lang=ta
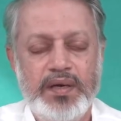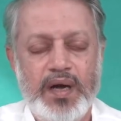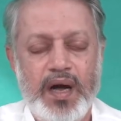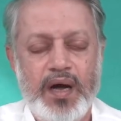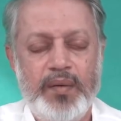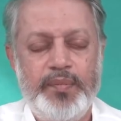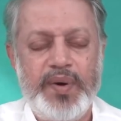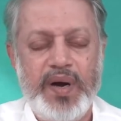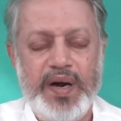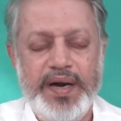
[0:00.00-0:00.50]

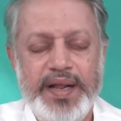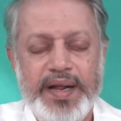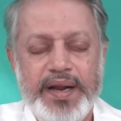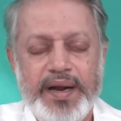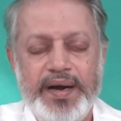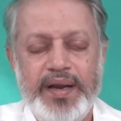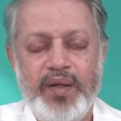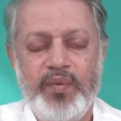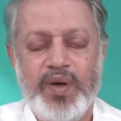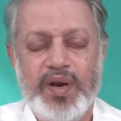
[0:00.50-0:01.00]
அப்ப
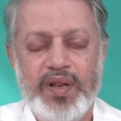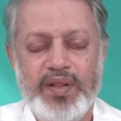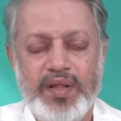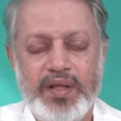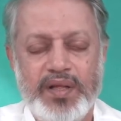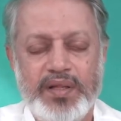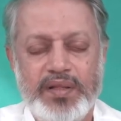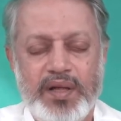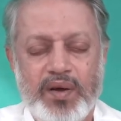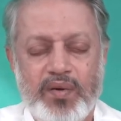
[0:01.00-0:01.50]
அடிக்கடி வருது
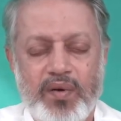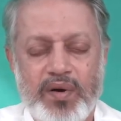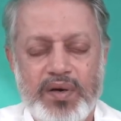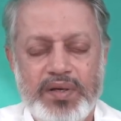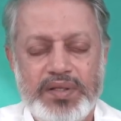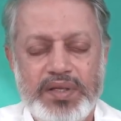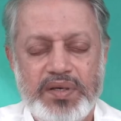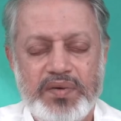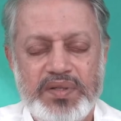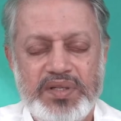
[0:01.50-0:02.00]
இந்த
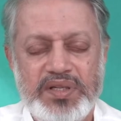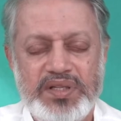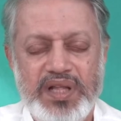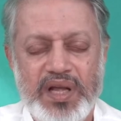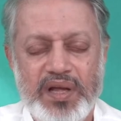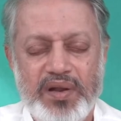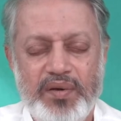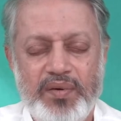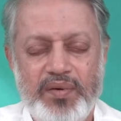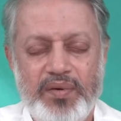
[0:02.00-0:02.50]
குழந்தை வந்து
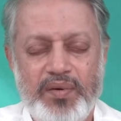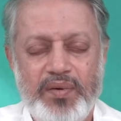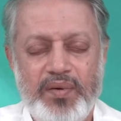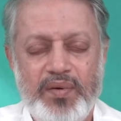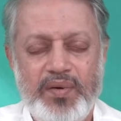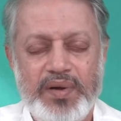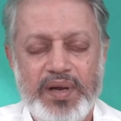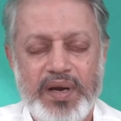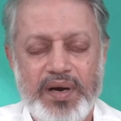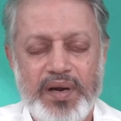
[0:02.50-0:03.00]

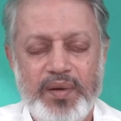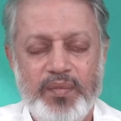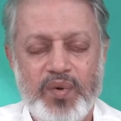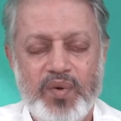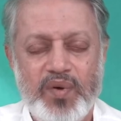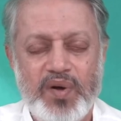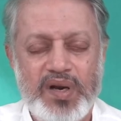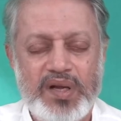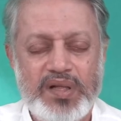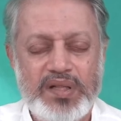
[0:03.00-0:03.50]
தினம் ஏழை
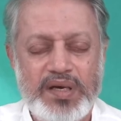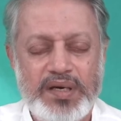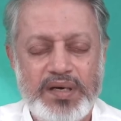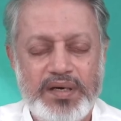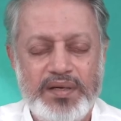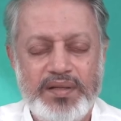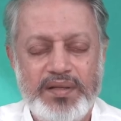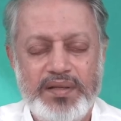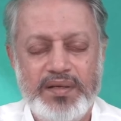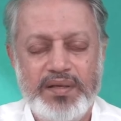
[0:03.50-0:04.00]
முக்காலுக்கு தான்
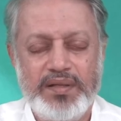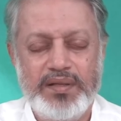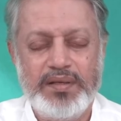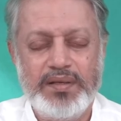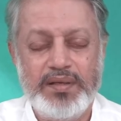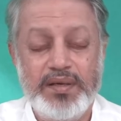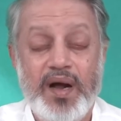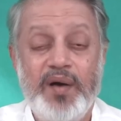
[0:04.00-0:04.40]
எழுந்துக்குது